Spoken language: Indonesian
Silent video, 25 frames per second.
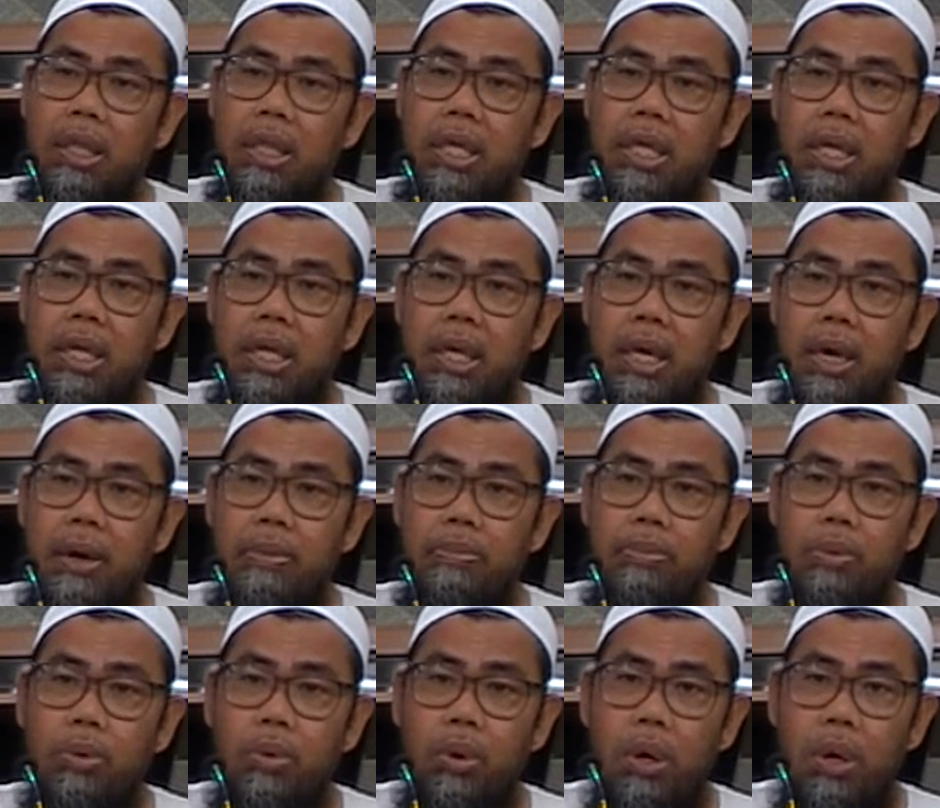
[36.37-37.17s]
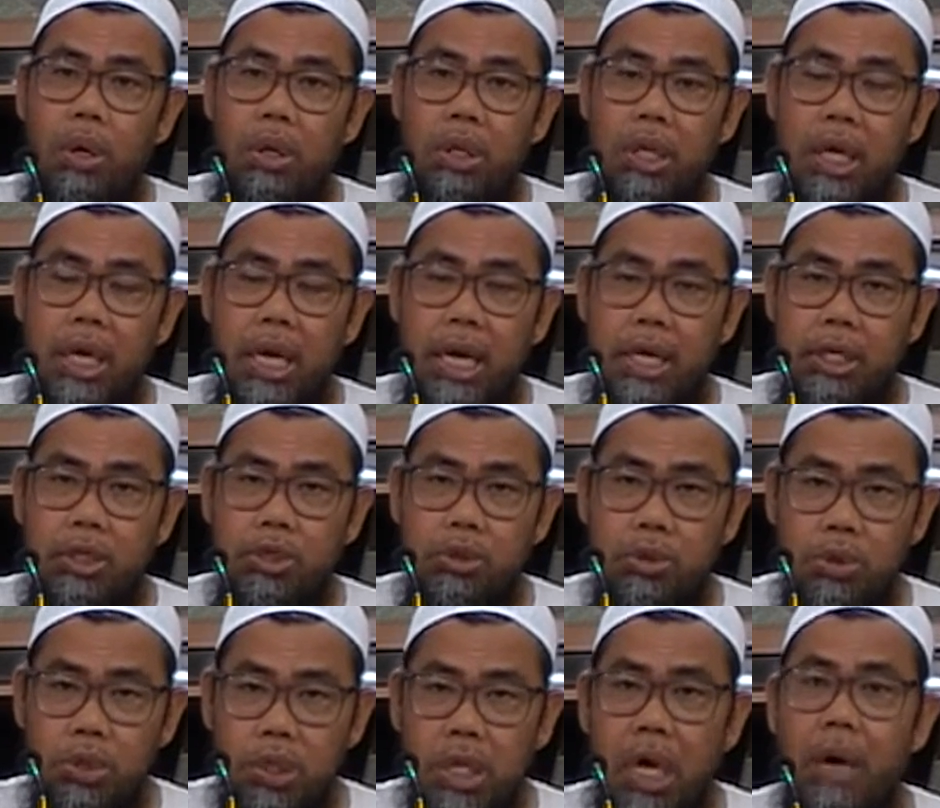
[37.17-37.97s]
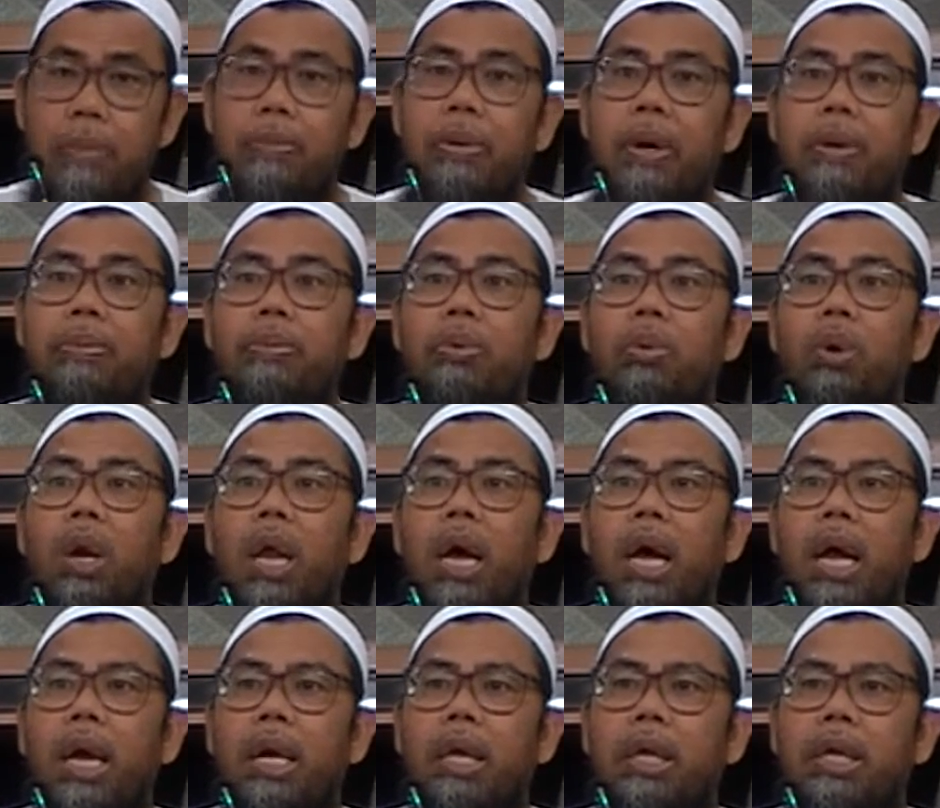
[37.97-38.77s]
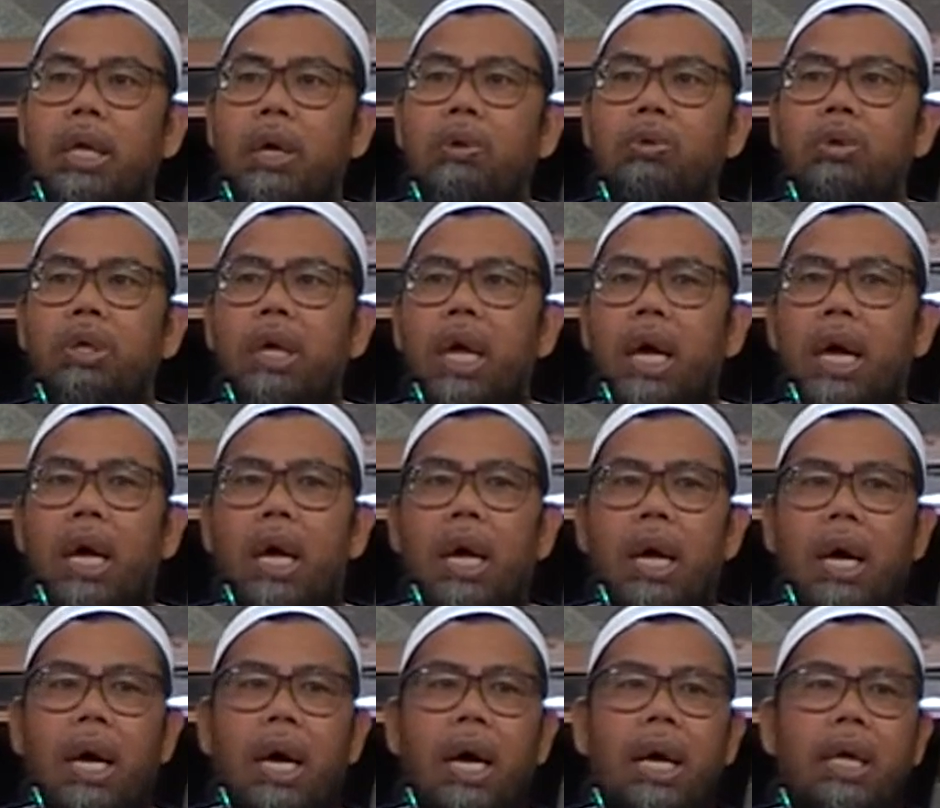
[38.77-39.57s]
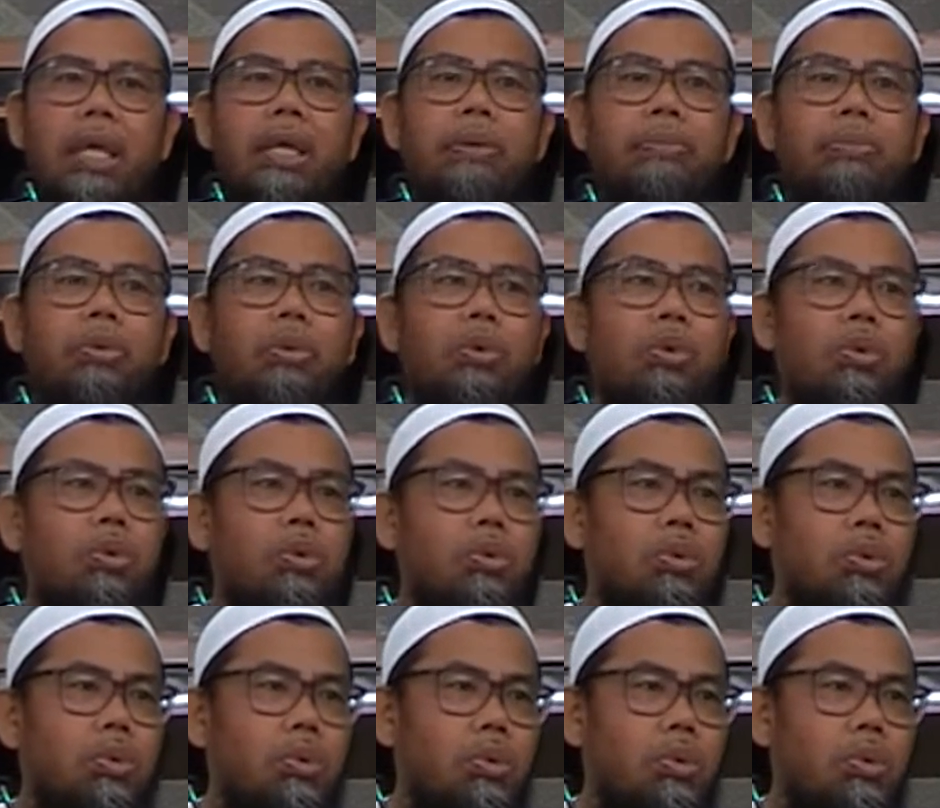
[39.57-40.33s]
3, bul 3 juta per bulan, ya udah hak ibu.